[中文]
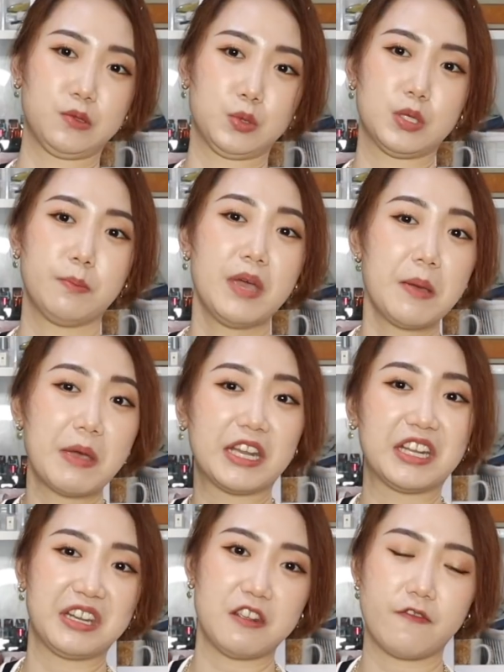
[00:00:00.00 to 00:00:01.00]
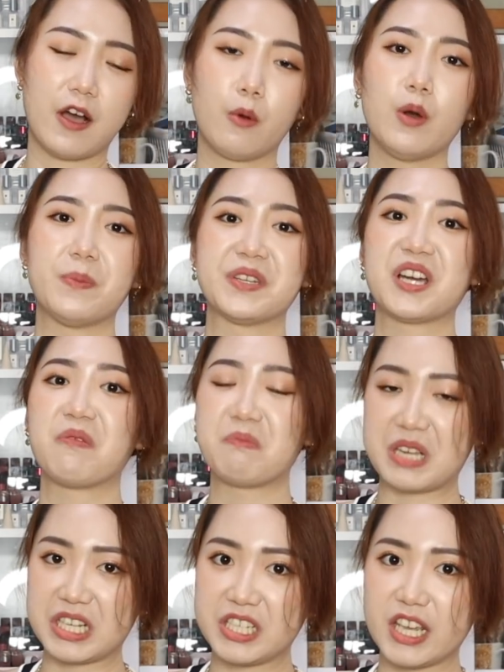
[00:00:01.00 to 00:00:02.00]
就是妹妹的地方会比较
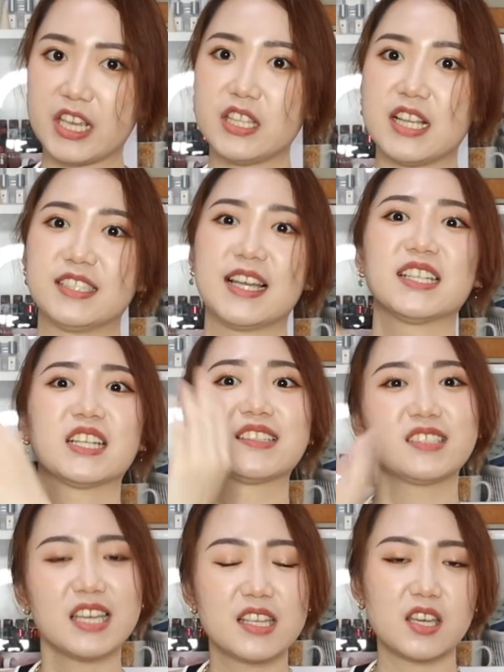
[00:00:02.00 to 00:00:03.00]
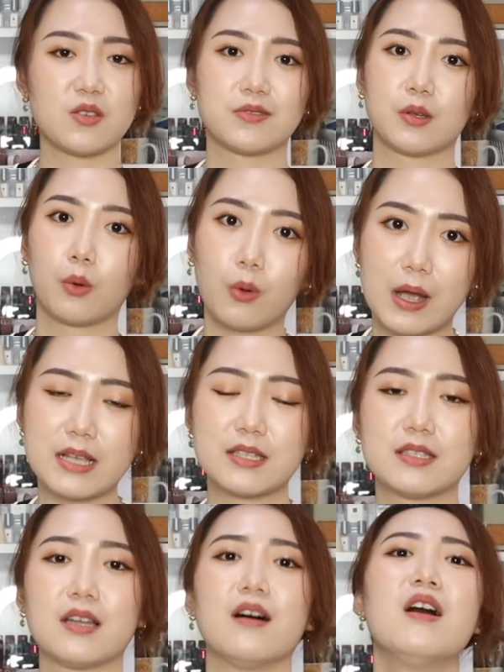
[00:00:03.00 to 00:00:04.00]
明显一点，加上这一件又是灰
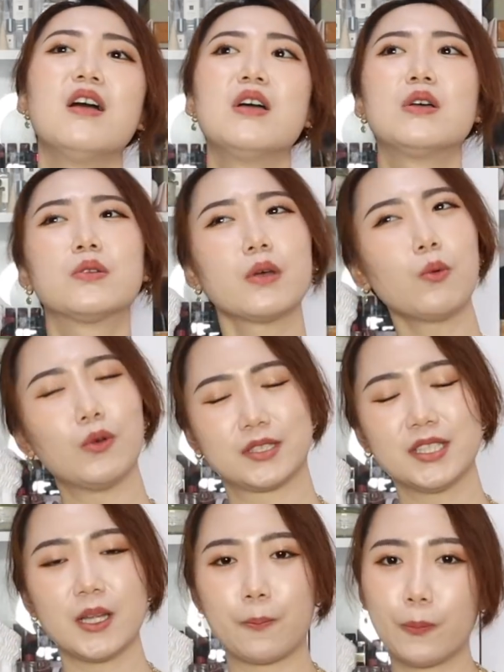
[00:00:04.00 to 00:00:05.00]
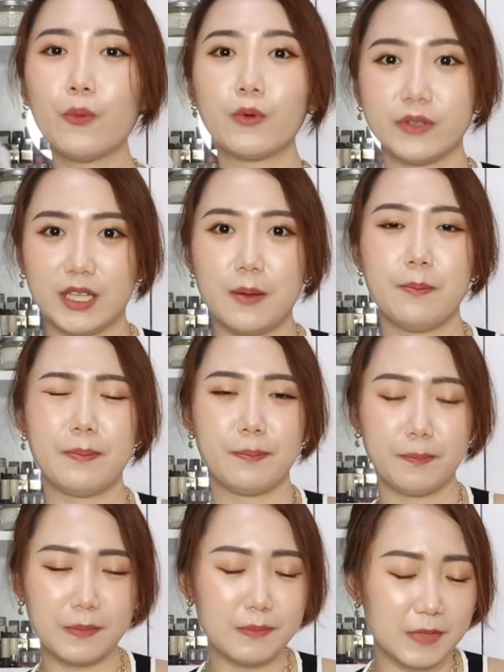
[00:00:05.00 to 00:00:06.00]
色，所以我真的不能
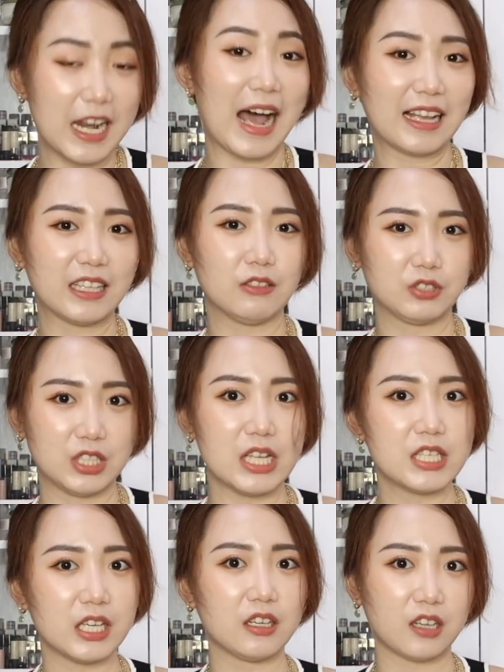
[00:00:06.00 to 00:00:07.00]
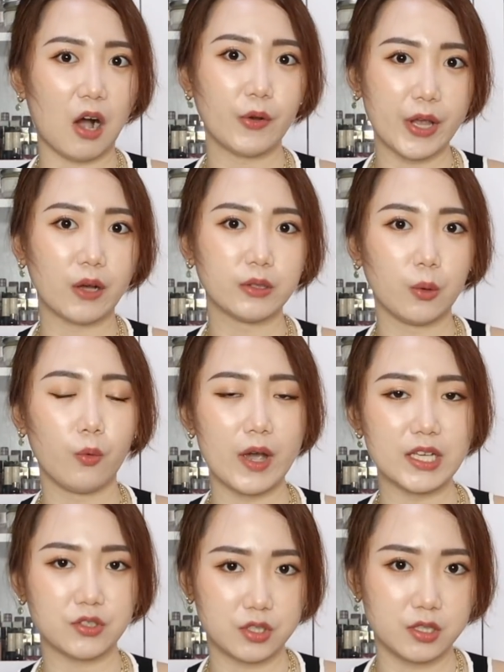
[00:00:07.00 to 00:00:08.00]
拉到真正高腰的
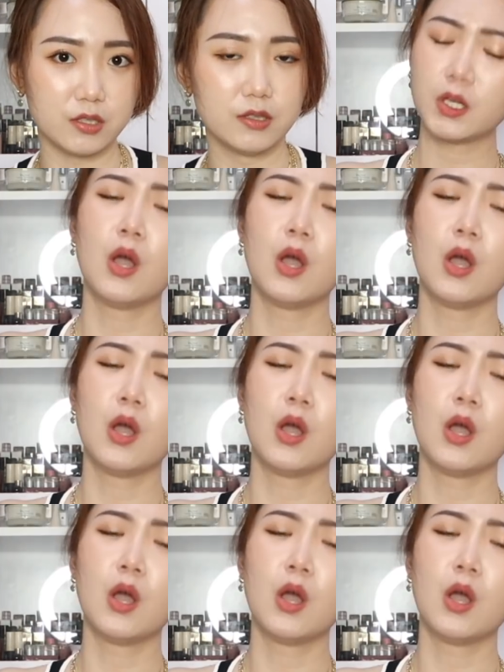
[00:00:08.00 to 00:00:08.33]
位置。